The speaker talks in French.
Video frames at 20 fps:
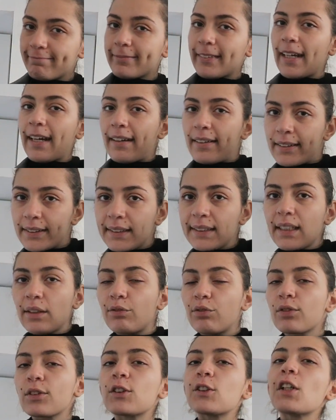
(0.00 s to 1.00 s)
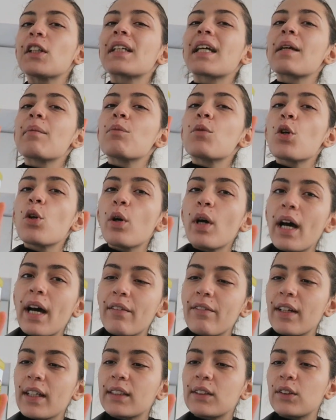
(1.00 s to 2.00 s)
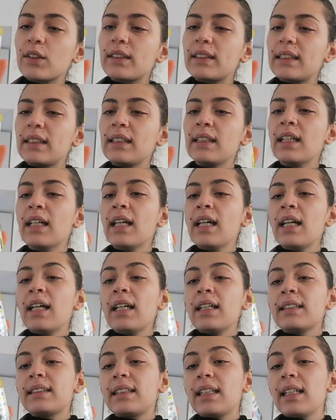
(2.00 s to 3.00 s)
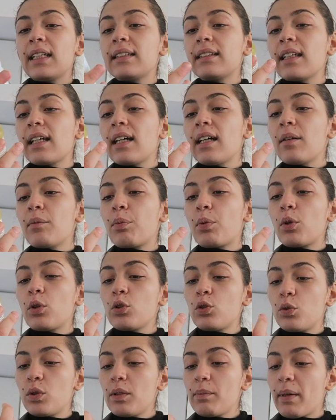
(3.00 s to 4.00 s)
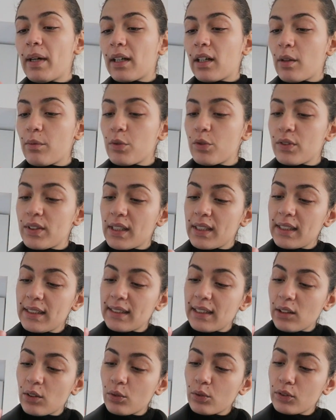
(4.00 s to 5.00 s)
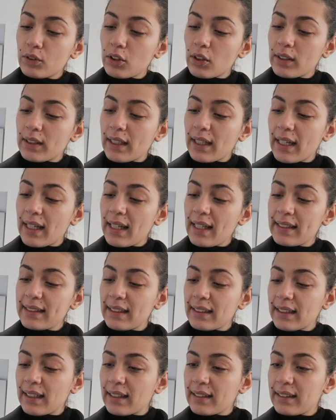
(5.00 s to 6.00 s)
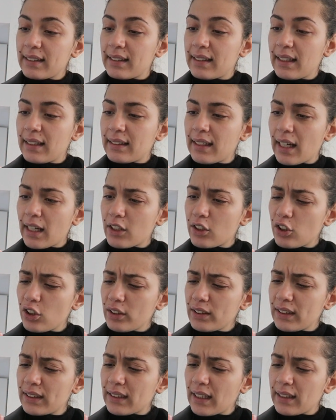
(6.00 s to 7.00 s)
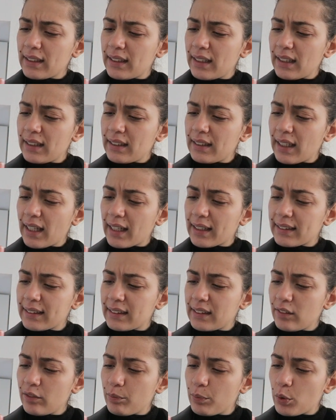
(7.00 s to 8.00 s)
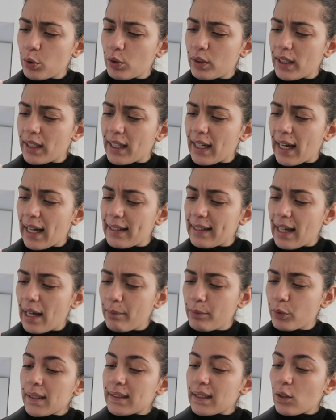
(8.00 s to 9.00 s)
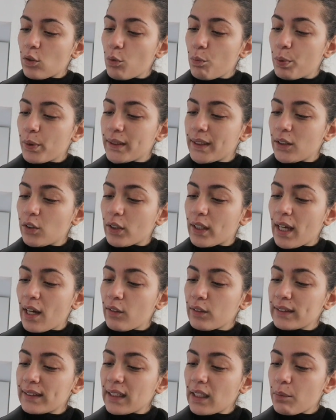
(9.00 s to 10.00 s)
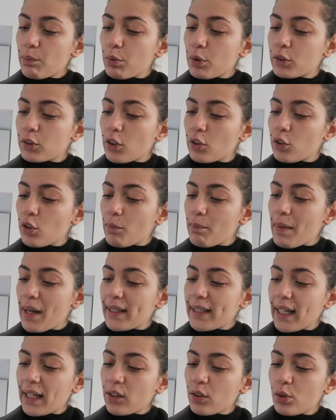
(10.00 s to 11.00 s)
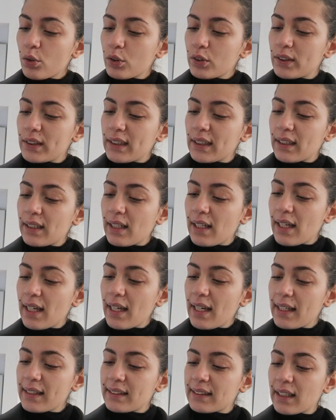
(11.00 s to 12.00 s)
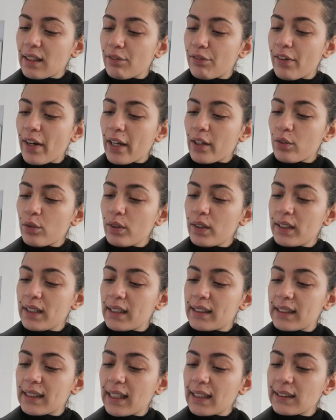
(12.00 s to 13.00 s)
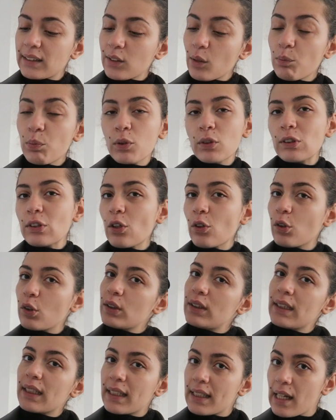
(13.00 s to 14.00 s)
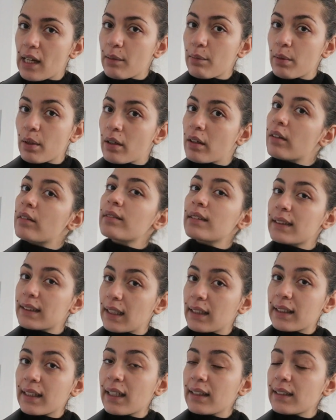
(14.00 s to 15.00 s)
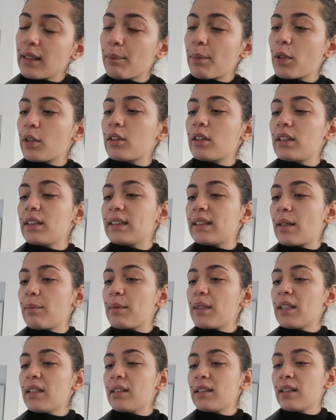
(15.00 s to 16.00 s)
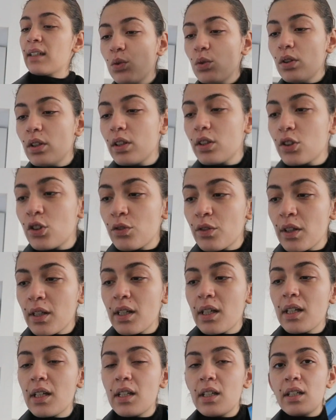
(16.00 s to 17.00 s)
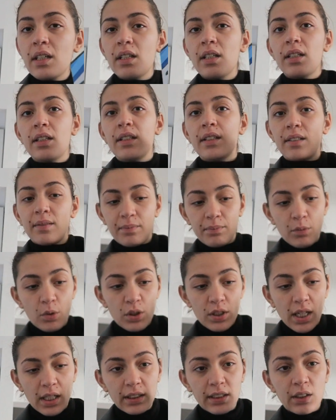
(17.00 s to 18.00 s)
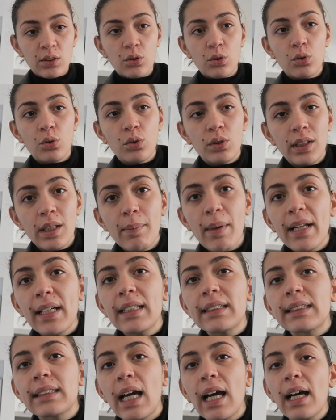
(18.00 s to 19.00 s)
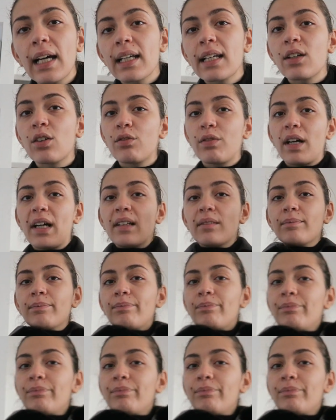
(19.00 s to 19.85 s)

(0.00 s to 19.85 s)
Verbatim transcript: voilà, ça fonctionnerait mieux avec ceci. C'est un produit, bah, comme je vous ai dit, c'est un concentré, c'est un détergent, c'est ça, détersif biodégradable. C'est composé de 45% de matériaux recyclés, c'est un flacon et une étiquette 100% recyclable. Ce qui est très important les amis. Cool, je vais me charger de déballer ça et on va